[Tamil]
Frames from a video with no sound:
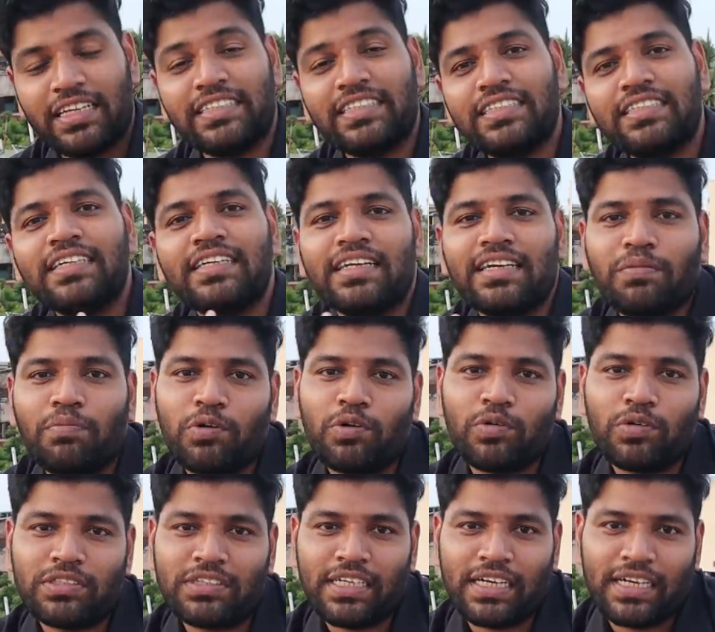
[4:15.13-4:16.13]
எங்கள் சித்தி கீழே போட்டு
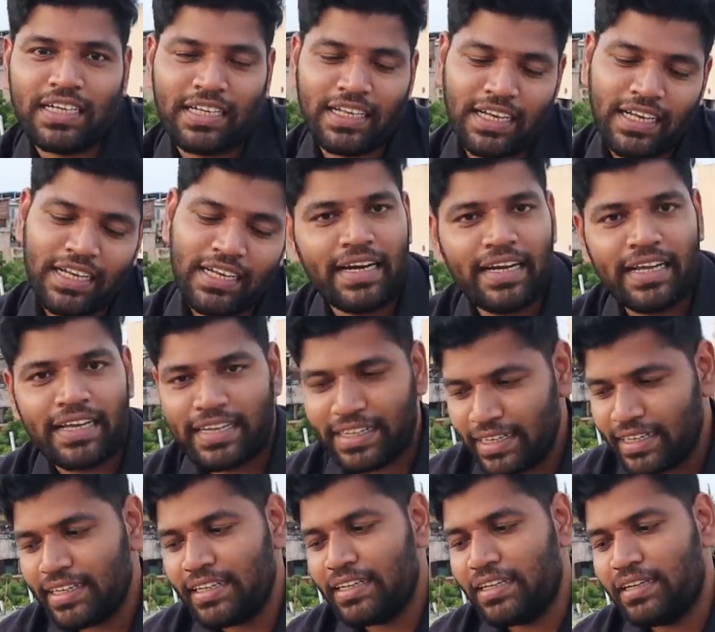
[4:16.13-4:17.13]
வச்சிட்டாங்க இதை அன்லைக்
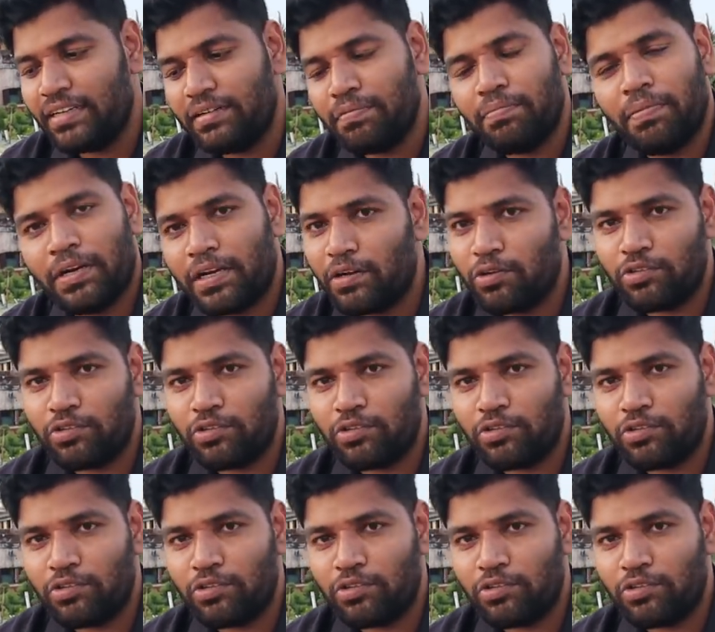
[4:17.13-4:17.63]
கிளி பறி